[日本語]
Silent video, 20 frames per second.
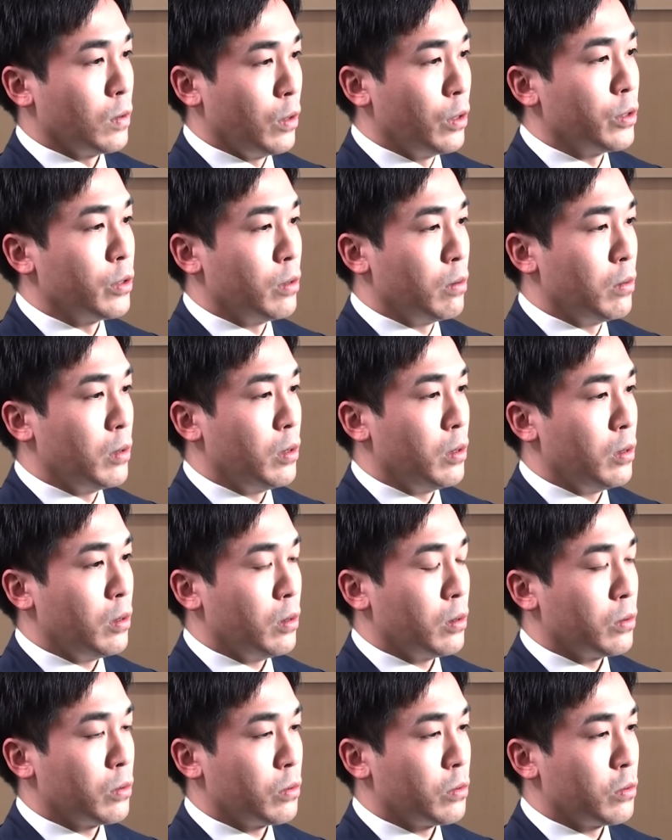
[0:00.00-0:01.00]
はい、
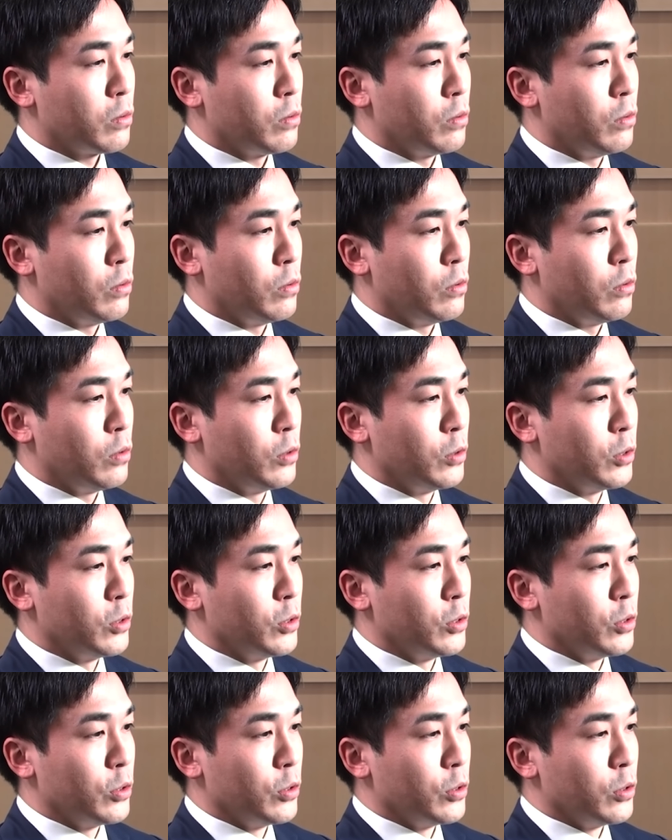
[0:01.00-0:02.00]
えー、っと
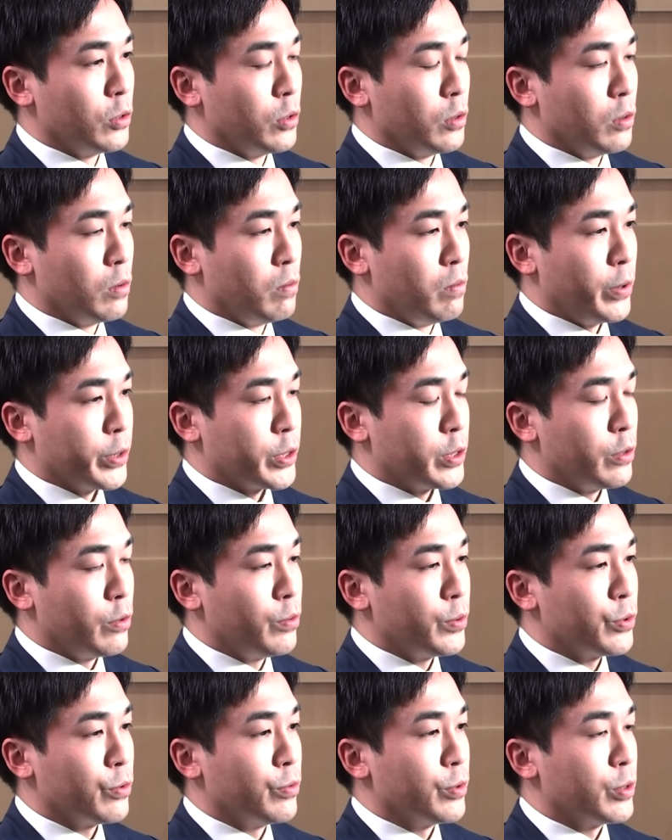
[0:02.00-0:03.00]
まあ、意気
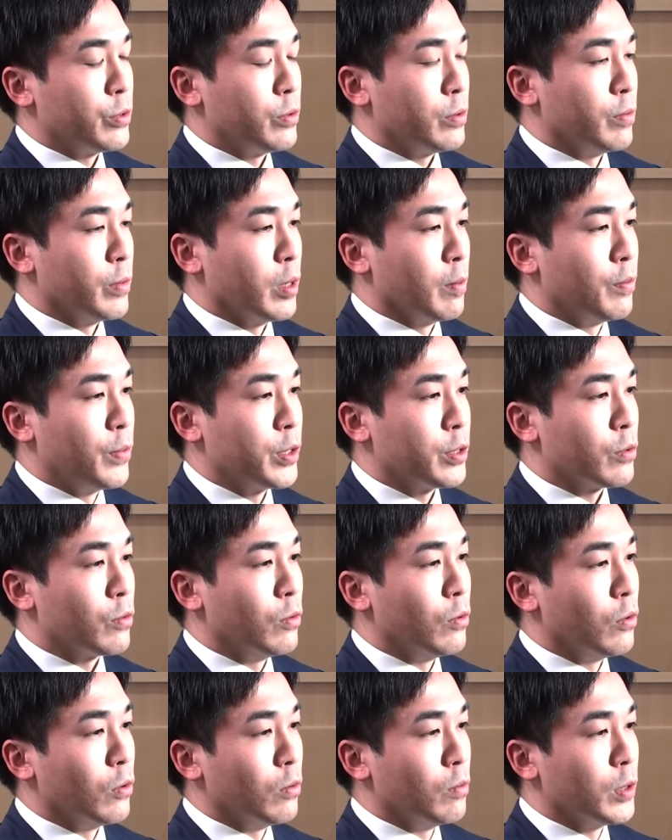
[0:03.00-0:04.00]
込みといってもやっぱり
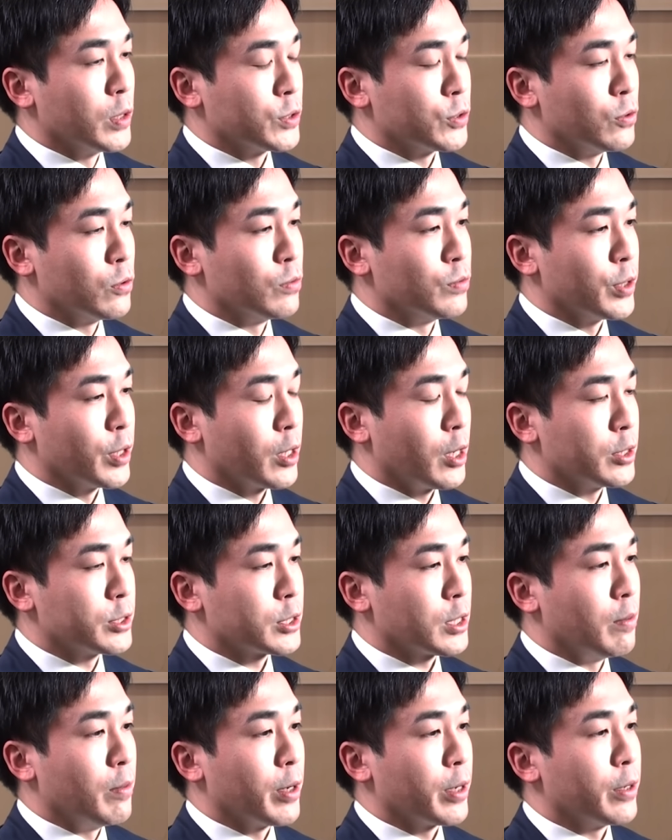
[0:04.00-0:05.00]
こう、まあ、勝負で勝
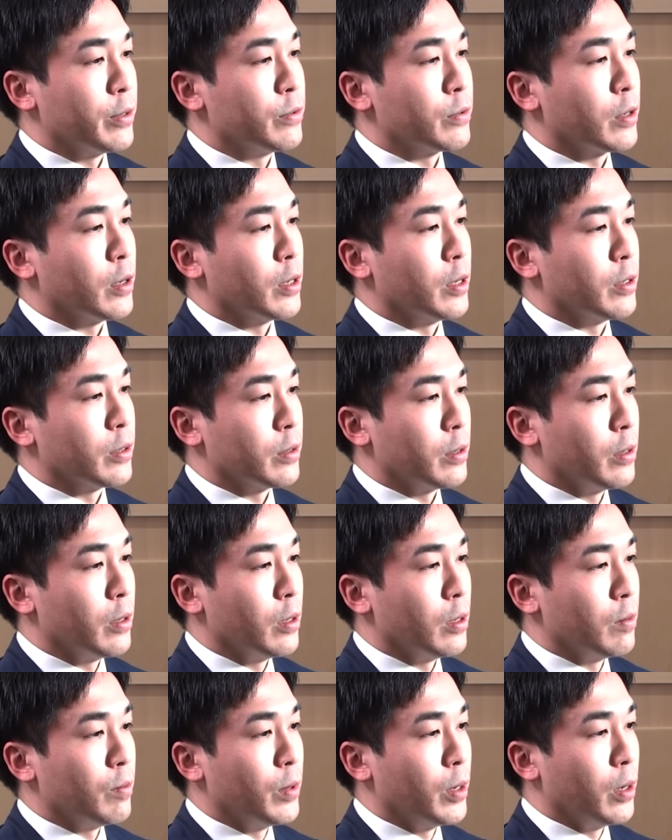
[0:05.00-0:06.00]
つか負けるかなん
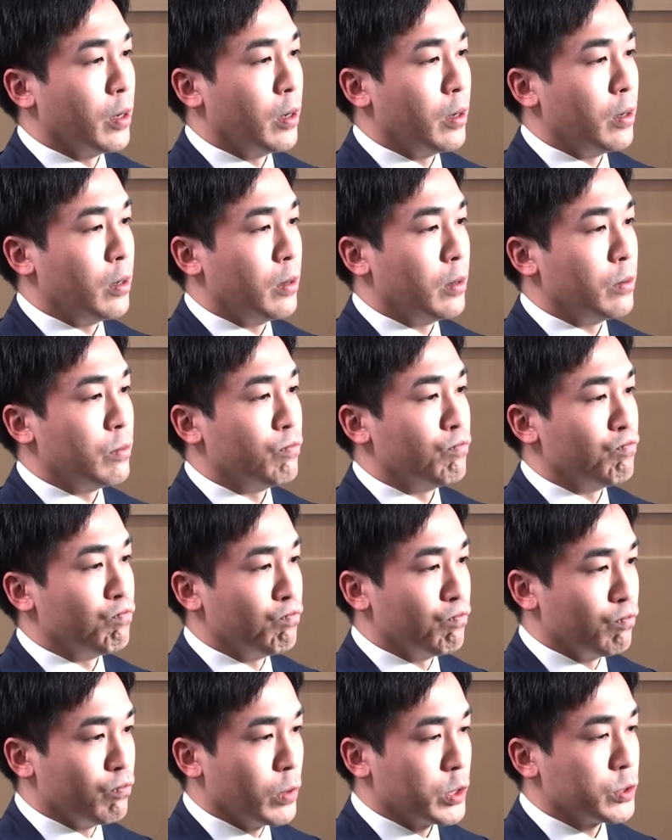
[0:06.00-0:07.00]
でまあう
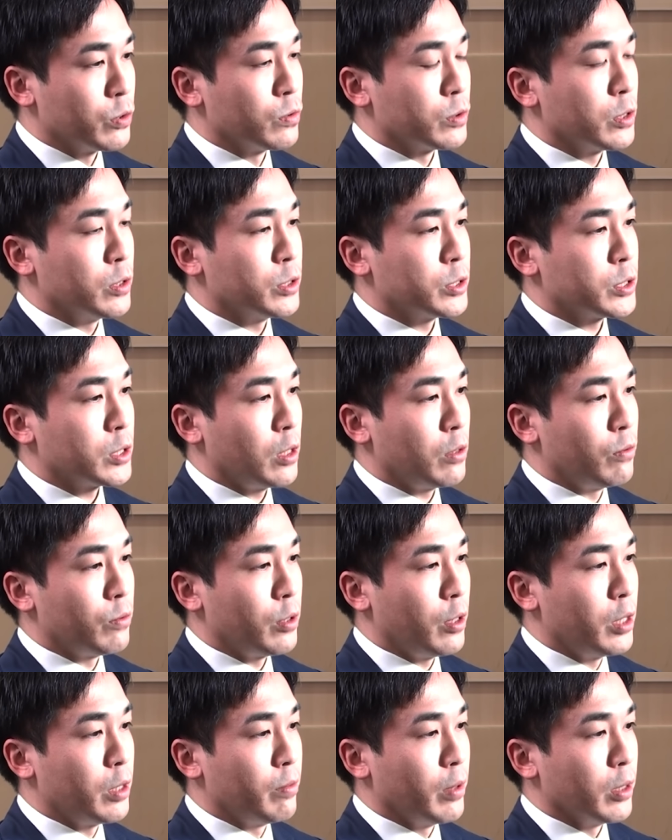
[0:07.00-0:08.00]
んまあ、挑戦したの
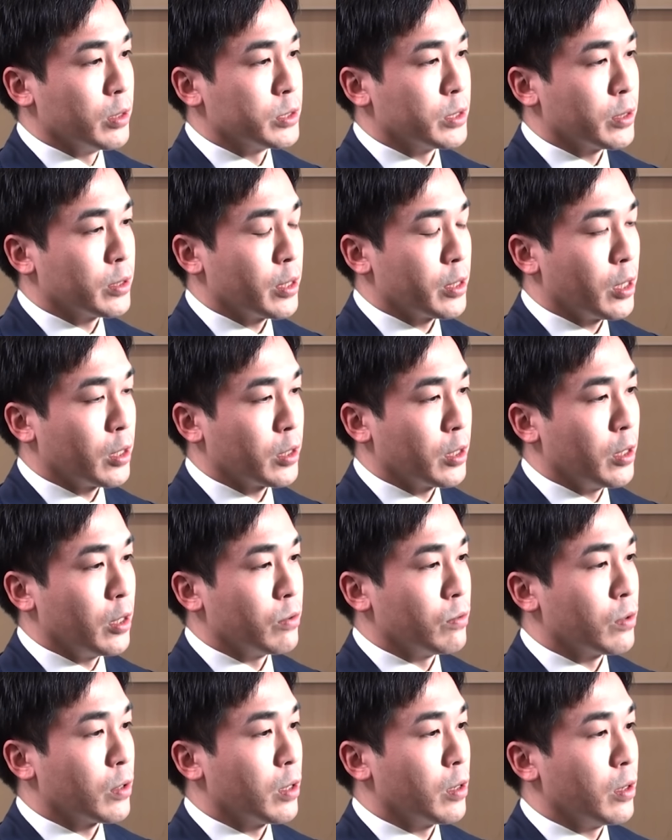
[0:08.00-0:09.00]
であれば絶対勝たな
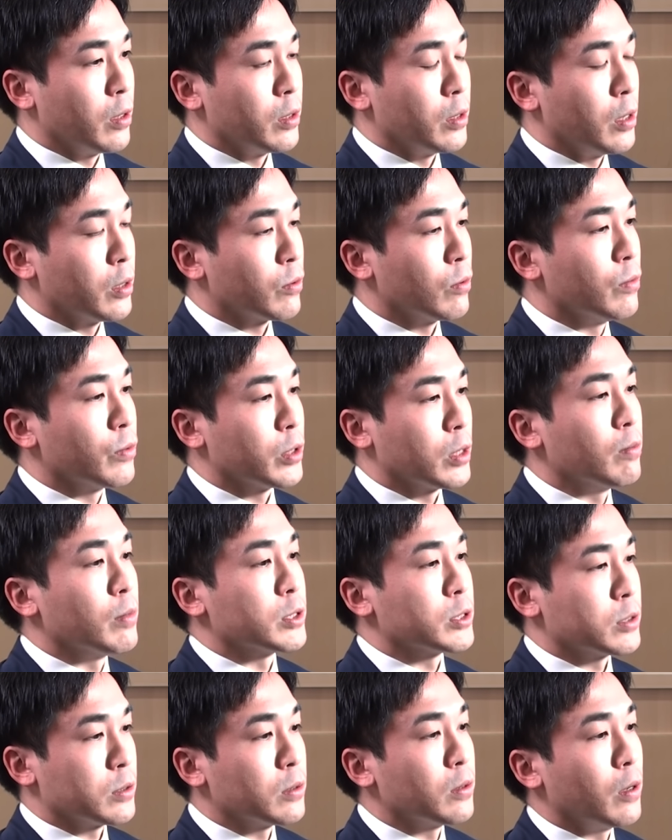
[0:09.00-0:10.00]
いといけないなと思って
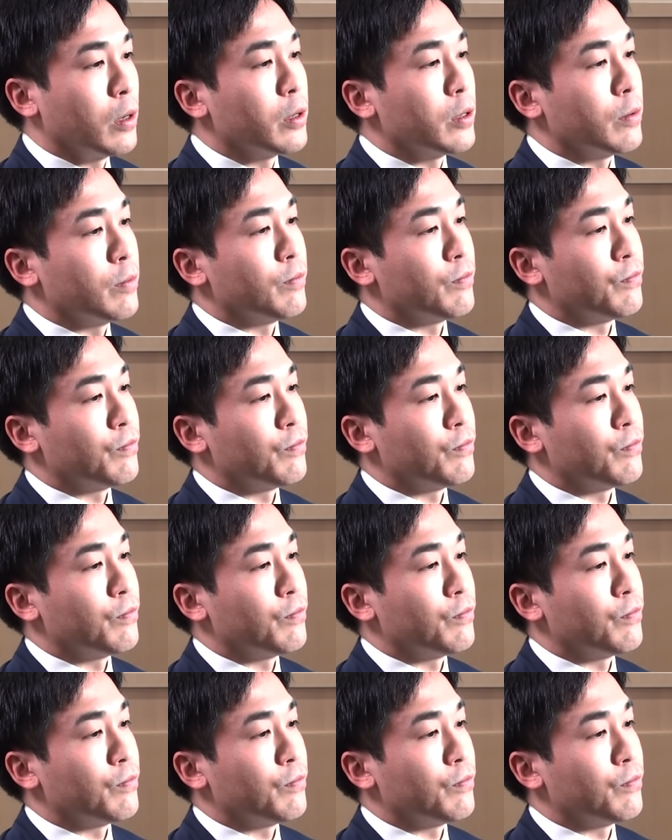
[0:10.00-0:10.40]
ます。はい、